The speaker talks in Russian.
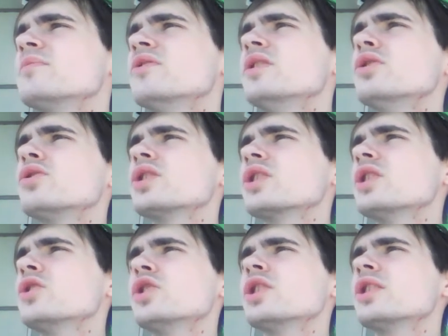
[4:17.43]
видео
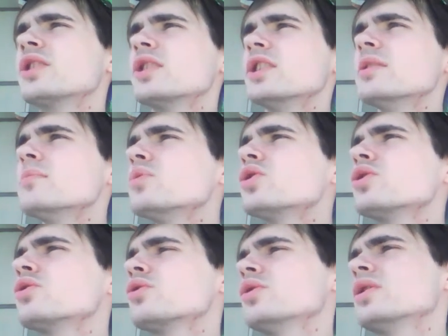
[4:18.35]
заключается тем,
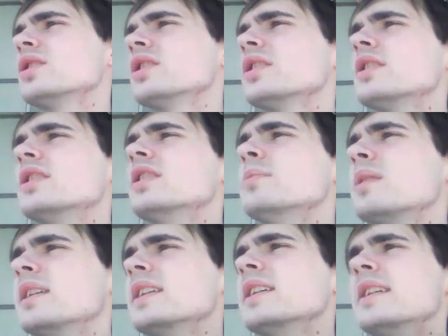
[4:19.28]
что она
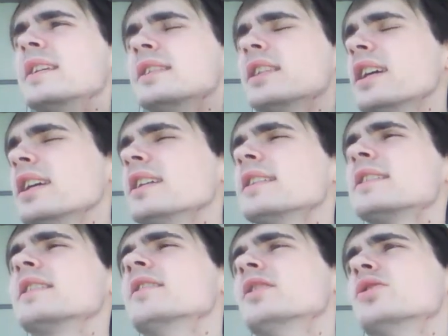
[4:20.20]
либо
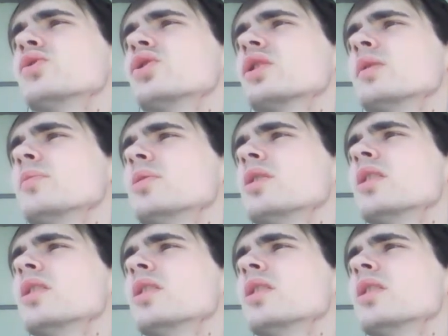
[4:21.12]
играется игрушкой,